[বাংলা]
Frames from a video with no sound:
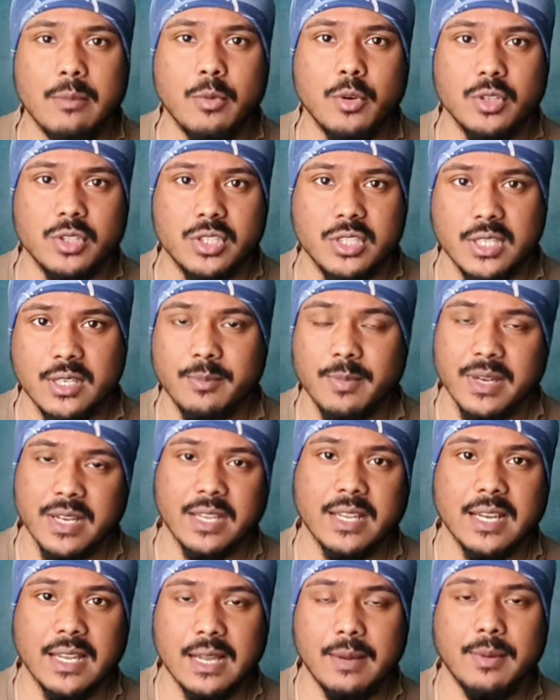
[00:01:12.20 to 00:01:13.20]
নাম হচ্ছে
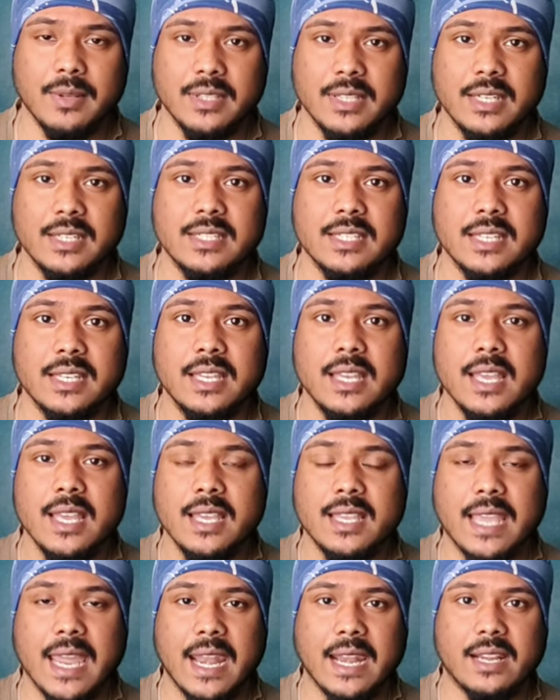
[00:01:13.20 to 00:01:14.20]
মানে আমাদের যে
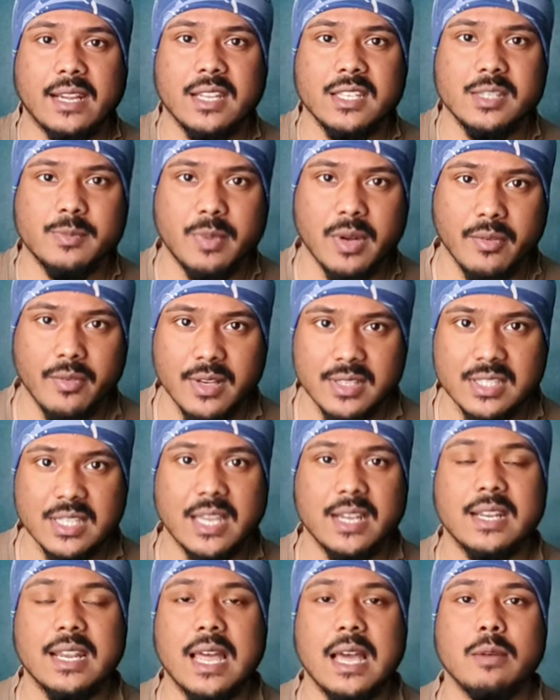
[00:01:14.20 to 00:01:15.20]
ক্যারেক্টার যে প্রভাস
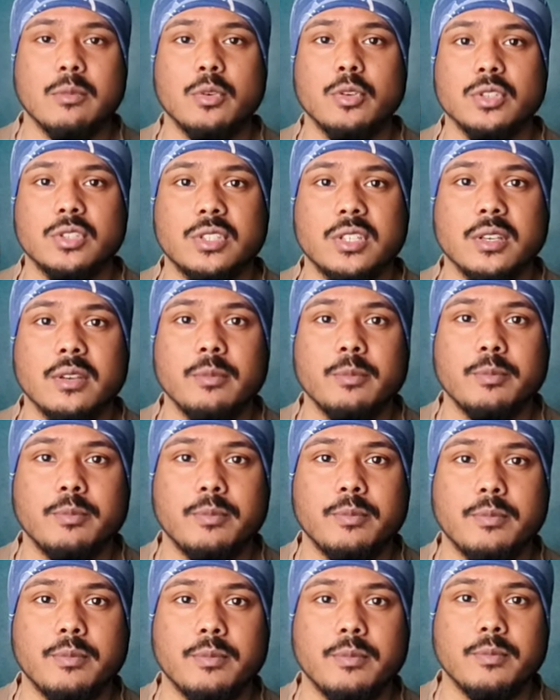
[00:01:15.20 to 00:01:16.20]
তার নাম হচ্ছে
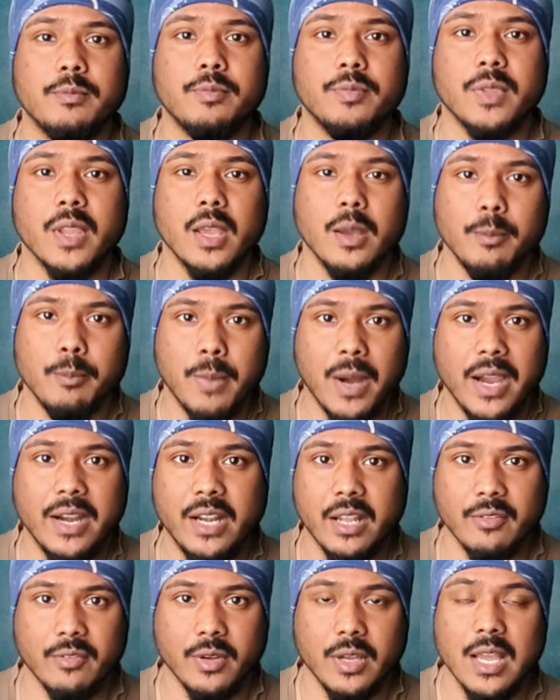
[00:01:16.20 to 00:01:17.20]

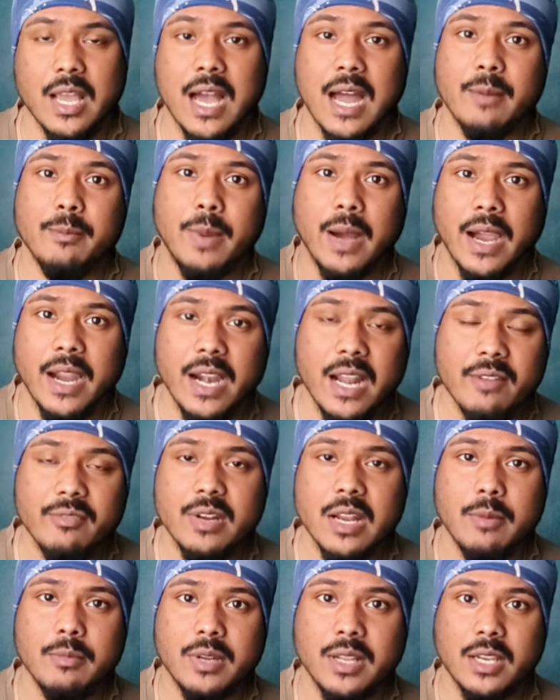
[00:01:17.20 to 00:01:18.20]
ভৈরব আর ভৈরব
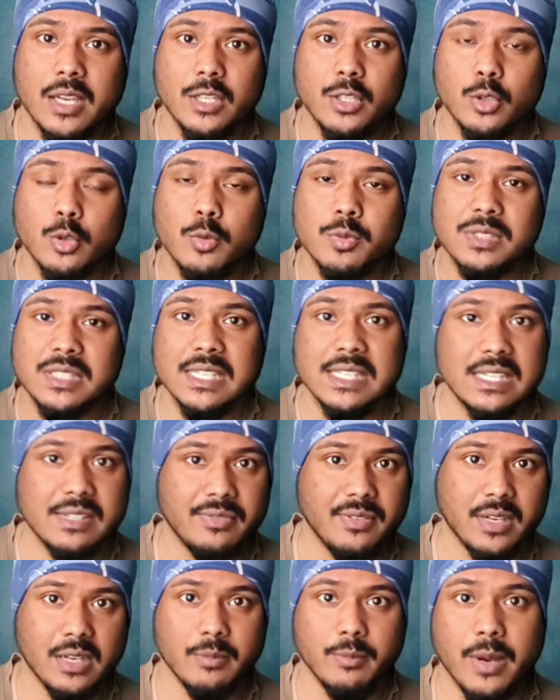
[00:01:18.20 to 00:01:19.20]
নামটা কিন্তু খুব
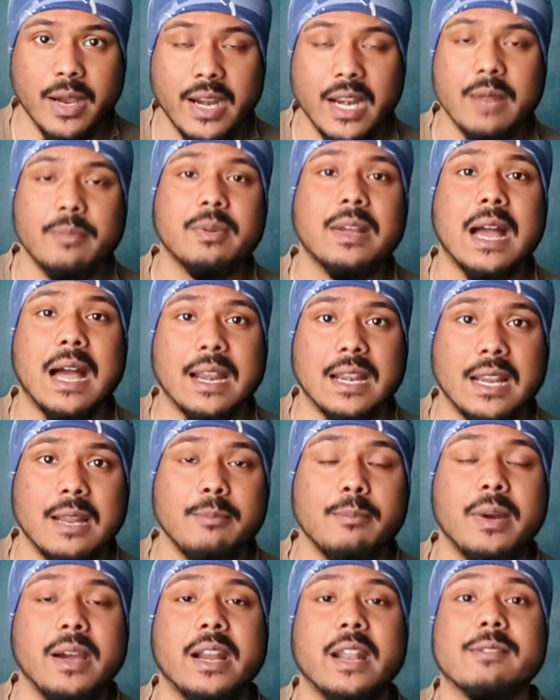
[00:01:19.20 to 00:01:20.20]
সিগনিফিকেন্ট ভৈরব কার
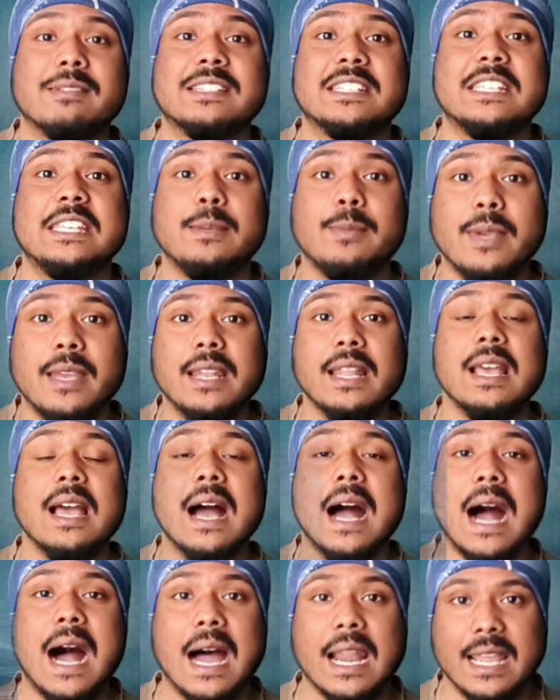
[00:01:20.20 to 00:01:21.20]
নাম ভৈরব শিবের
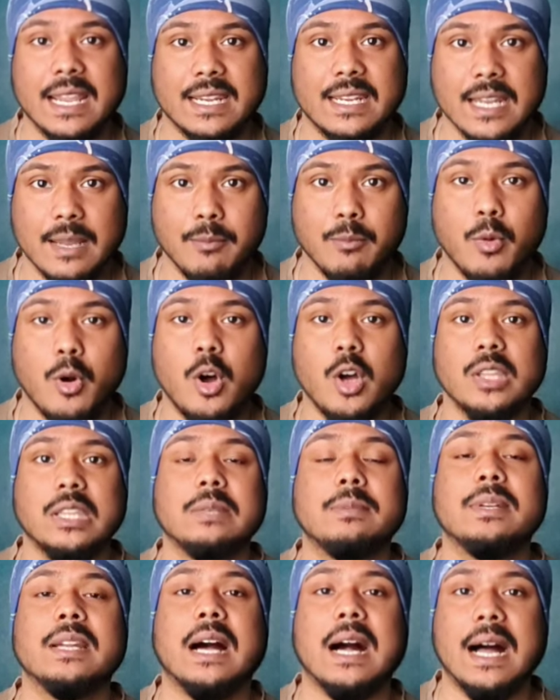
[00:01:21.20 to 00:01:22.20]
আরেক নাম
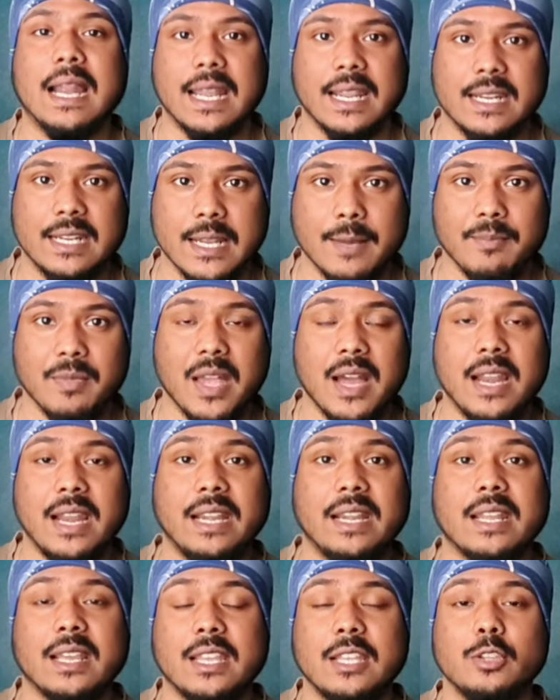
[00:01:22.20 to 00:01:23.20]
মহাদেবের আরেক নাম আর
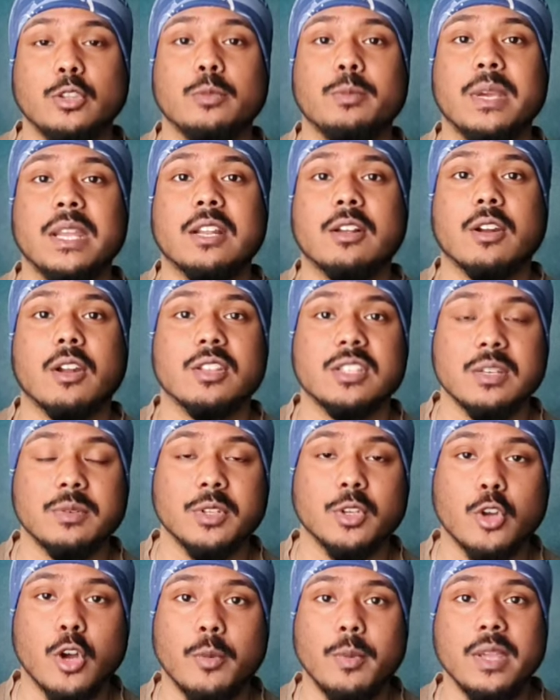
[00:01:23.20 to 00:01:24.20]
এটা কিন্তু বের করা হচ্ছে
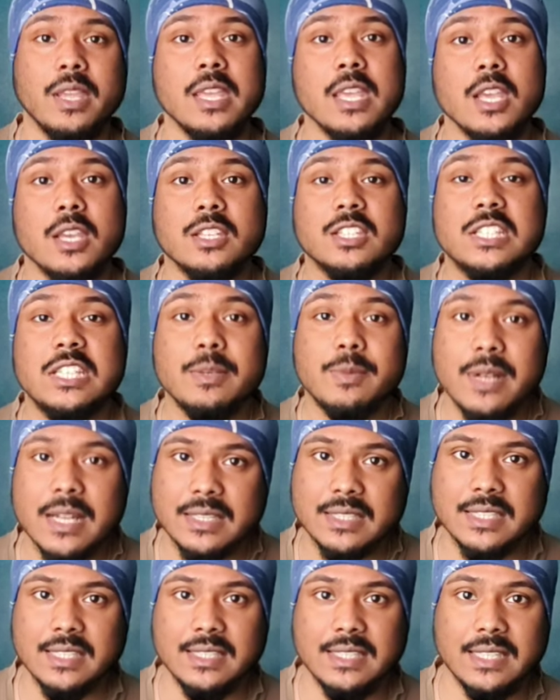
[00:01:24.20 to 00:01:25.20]
আমাদের কবে
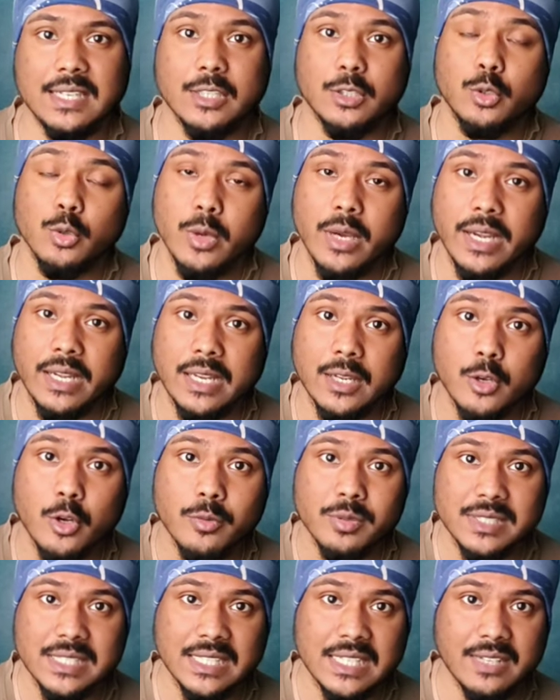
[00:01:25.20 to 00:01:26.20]
শিবরাত্রির দিনে তো এটা
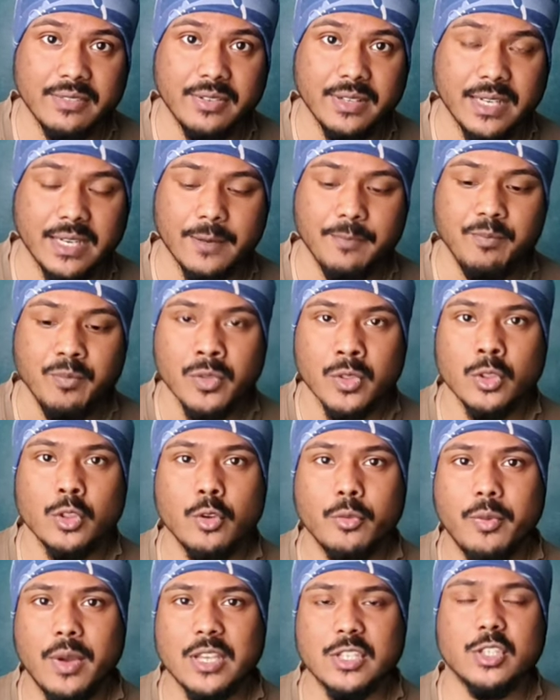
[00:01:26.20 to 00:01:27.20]
খুব সিগনিফিকেন্ট
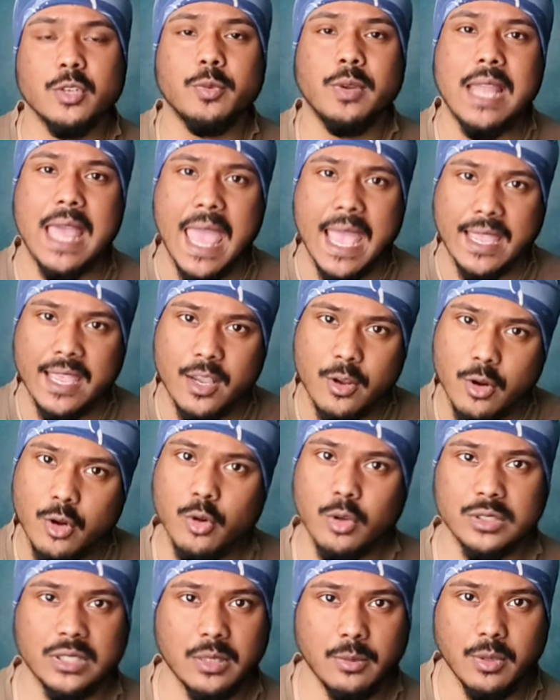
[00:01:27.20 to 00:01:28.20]
তো ফার্স্ট অফ অল এক এক করে
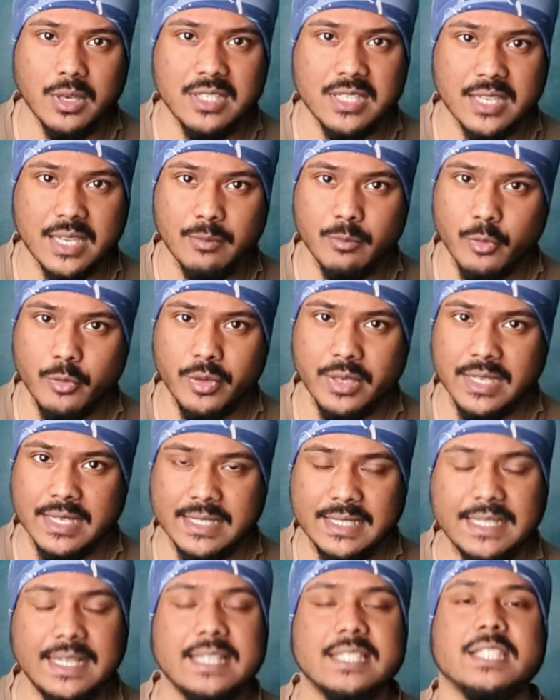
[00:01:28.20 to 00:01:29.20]
কথা বলা যাক এই মুভি
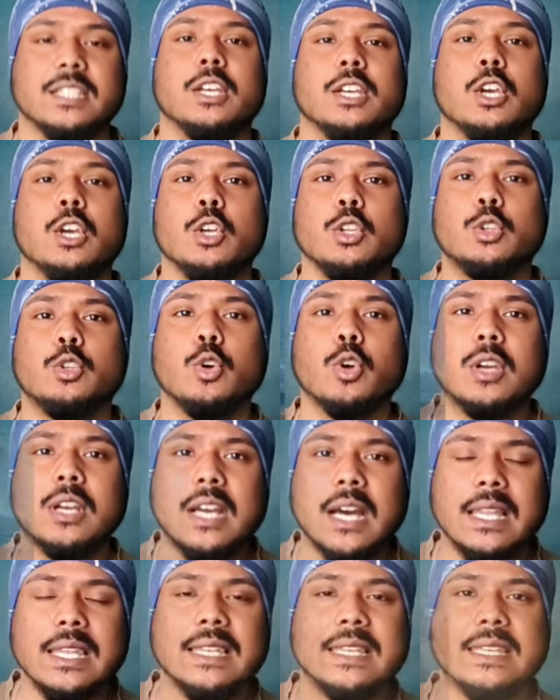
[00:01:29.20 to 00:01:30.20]
নিয়ে ঠিক আছে তো
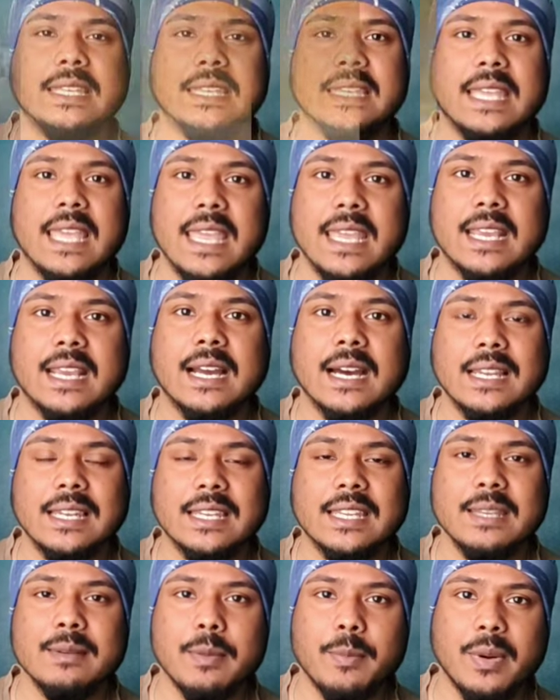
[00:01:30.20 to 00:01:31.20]
কলকি এই
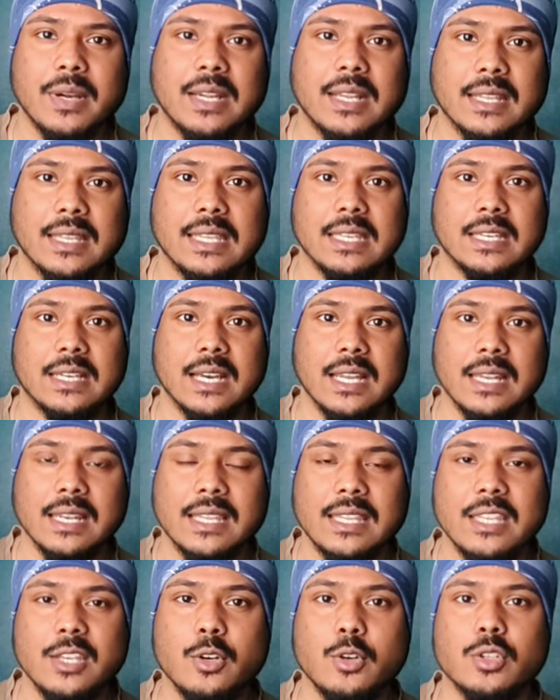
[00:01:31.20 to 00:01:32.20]
কলকি ব্যাপারটা কি
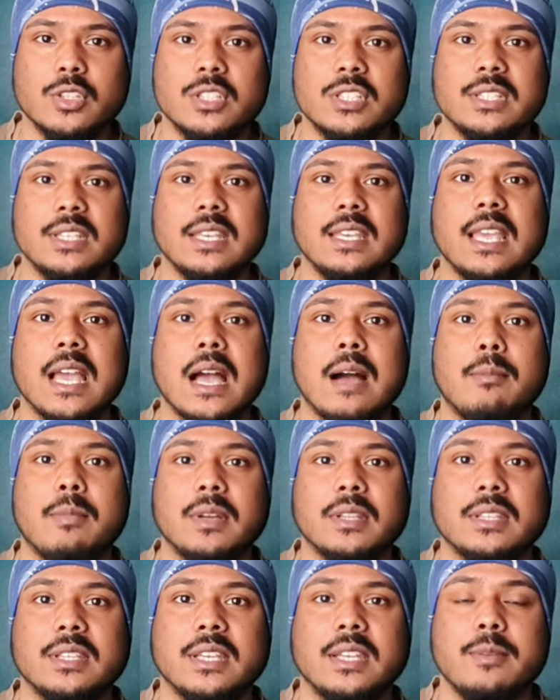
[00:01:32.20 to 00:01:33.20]
কলকি হচ্ছে
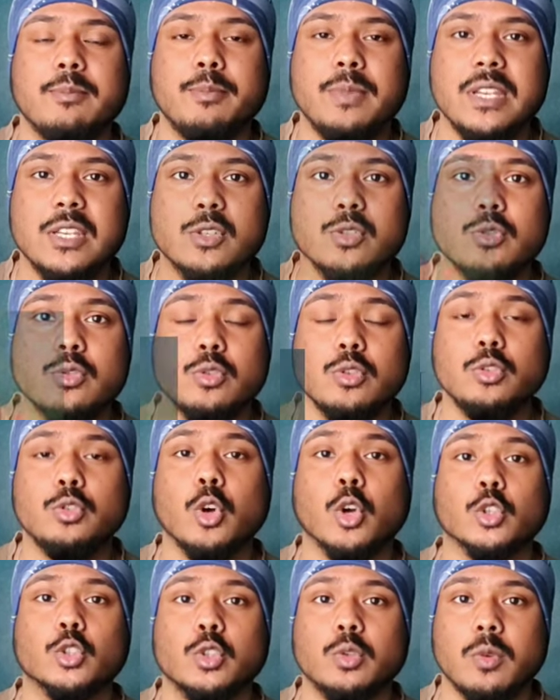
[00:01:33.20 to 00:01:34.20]
আমাদের বিষ্ণুর
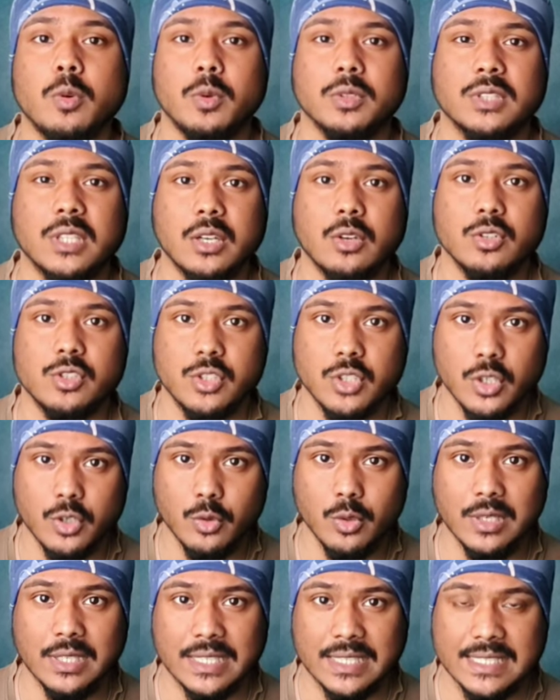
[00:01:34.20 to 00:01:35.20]
দশম অবতার হচ্ছে
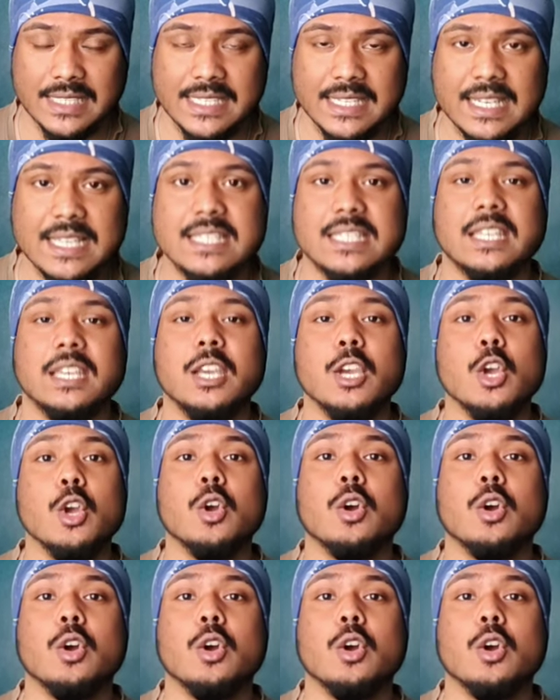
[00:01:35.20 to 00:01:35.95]
কলকি ঠিক আছে